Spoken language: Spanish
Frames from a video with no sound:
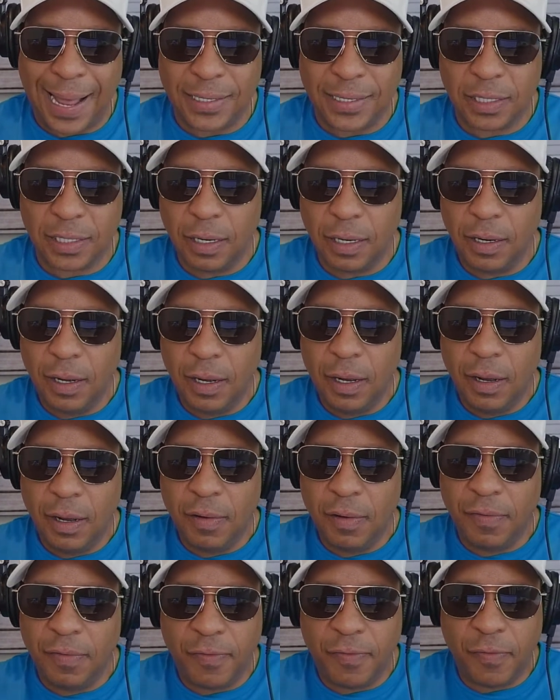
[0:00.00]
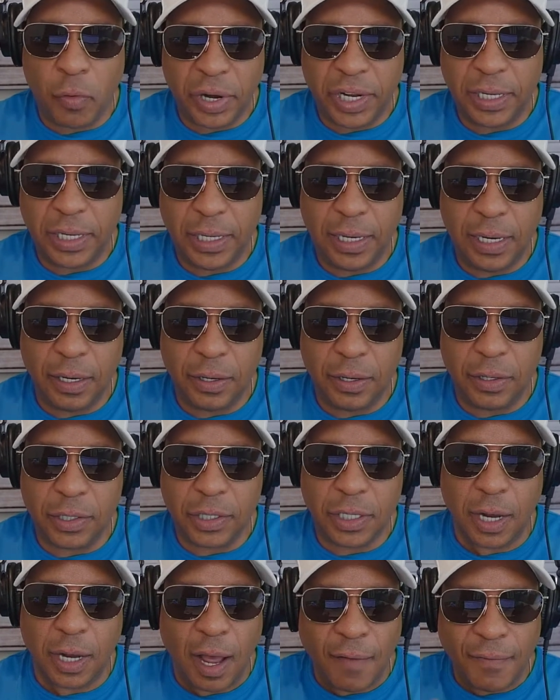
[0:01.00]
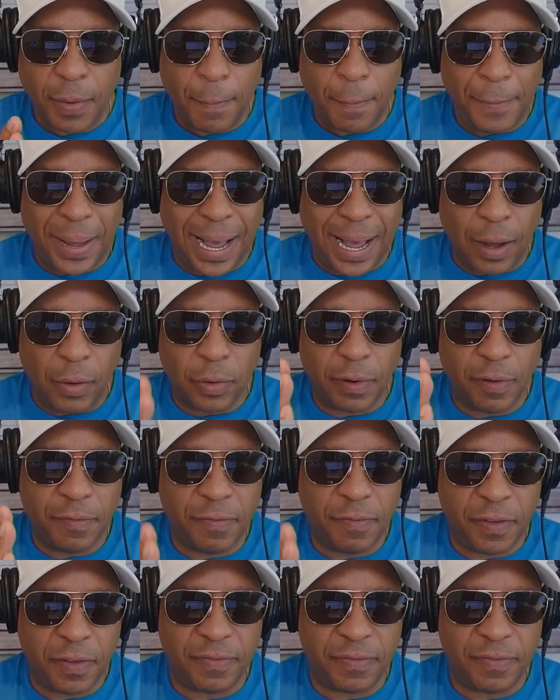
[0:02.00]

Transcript: Y él ha hecho con un, eso con un retorno anual